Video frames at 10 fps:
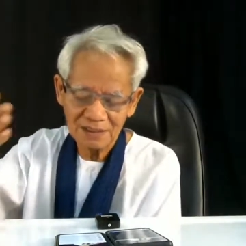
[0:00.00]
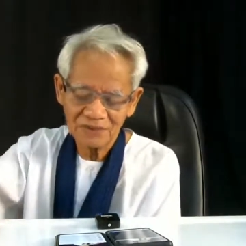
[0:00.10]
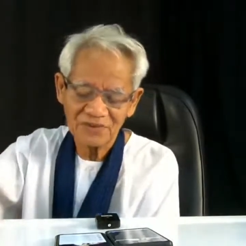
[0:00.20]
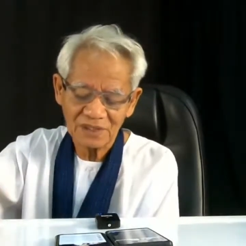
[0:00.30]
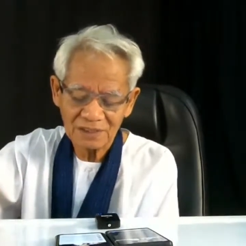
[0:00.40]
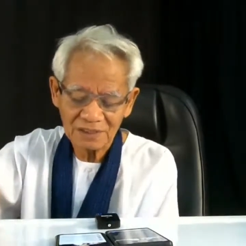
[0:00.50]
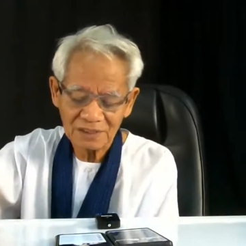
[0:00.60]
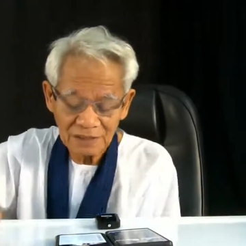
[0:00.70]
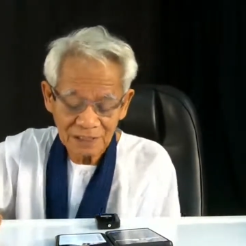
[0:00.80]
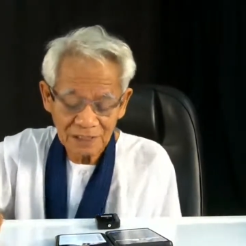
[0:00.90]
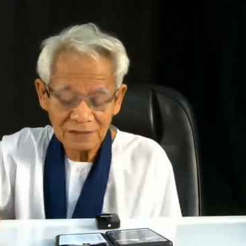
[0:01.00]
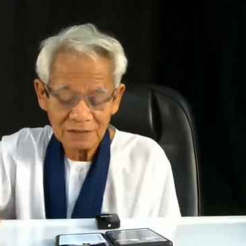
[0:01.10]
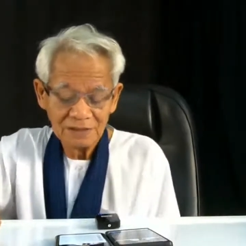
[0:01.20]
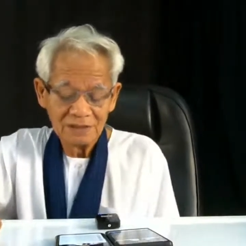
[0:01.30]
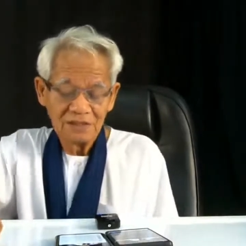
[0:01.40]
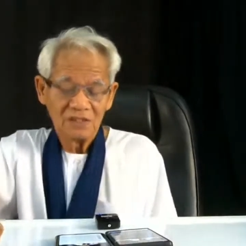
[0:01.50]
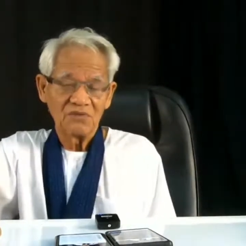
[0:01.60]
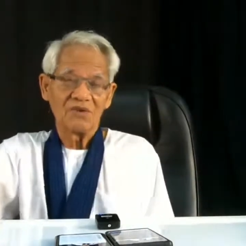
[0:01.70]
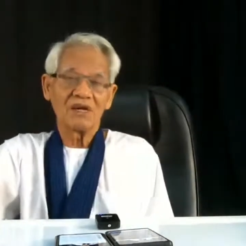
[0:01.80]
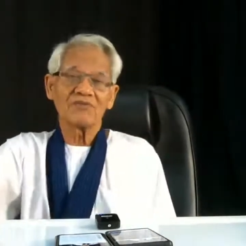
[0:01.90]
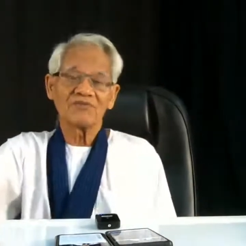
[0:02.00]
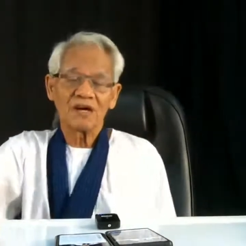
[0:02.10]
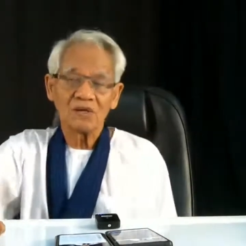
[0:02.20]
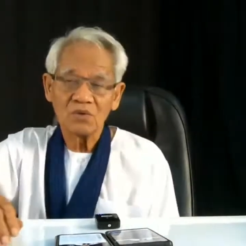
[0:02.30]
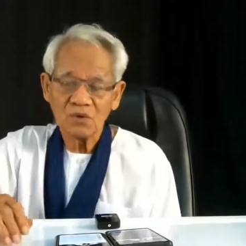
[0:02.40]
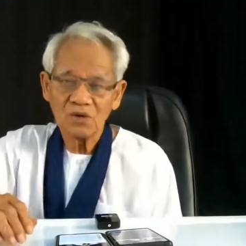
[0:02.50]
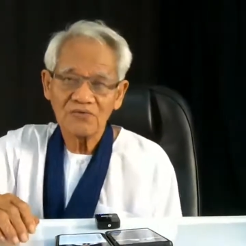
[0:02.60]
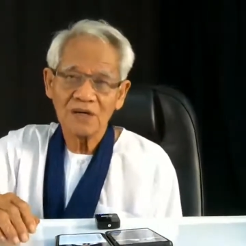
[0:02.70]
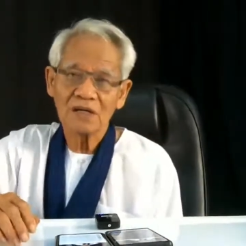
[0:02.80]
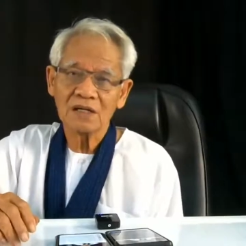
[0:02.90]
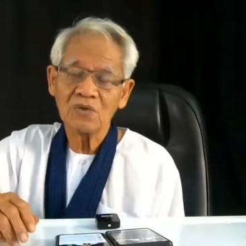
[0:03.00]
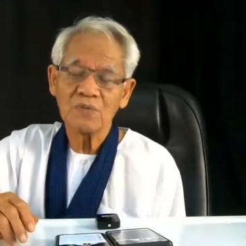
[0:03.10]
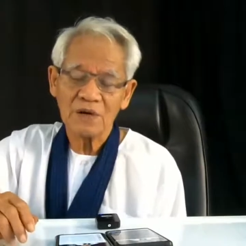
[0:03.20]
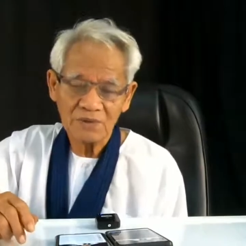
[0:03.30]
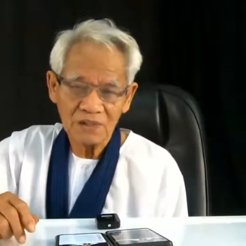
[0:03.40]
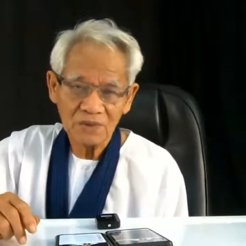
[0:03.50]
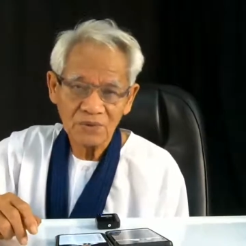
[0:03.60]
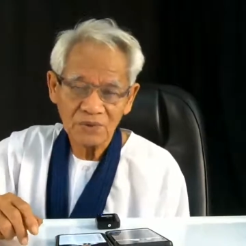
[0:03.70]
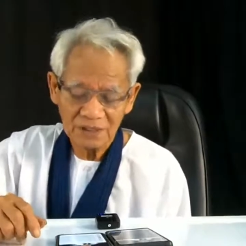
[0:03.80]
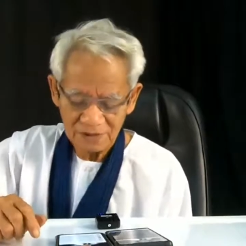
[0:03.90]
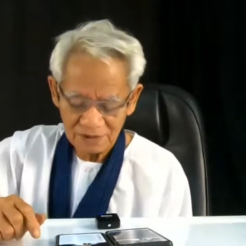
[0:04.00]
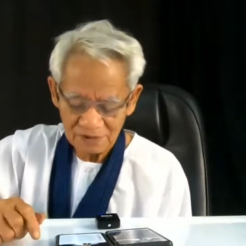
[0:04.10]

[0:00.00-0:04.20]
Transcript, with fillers: ลักษณะอย่างนี้นะ เวลาฟังลุงก็ฟังกันรูปแบบนี้ด้วย